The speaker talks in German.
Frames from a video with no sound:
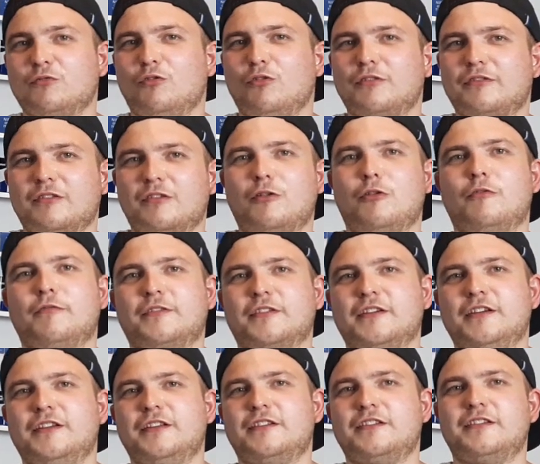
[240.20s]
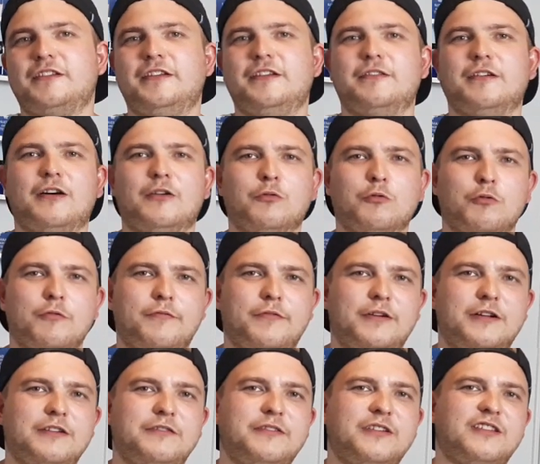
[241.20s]
großer Auftritt in
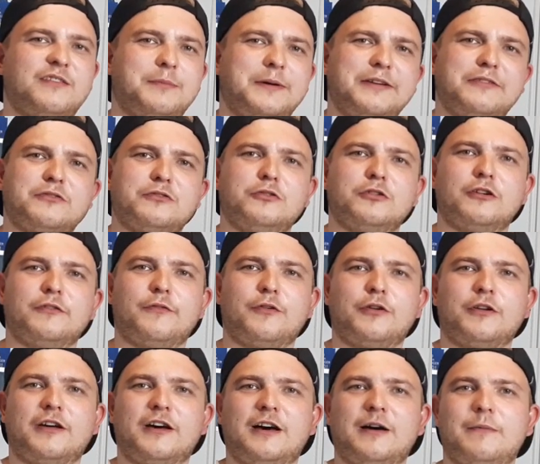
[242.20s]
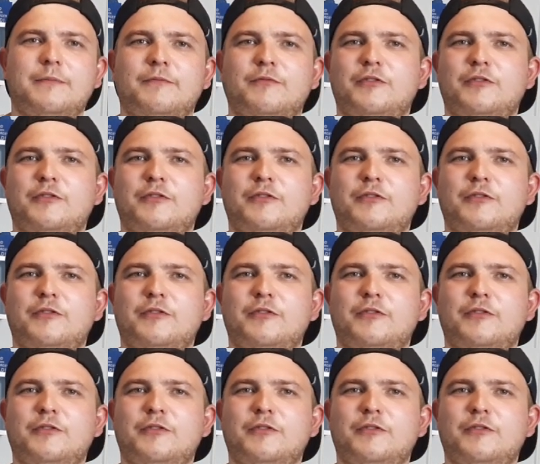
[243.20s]
Hannover, als wir 2 zu 0 gewonnen haben,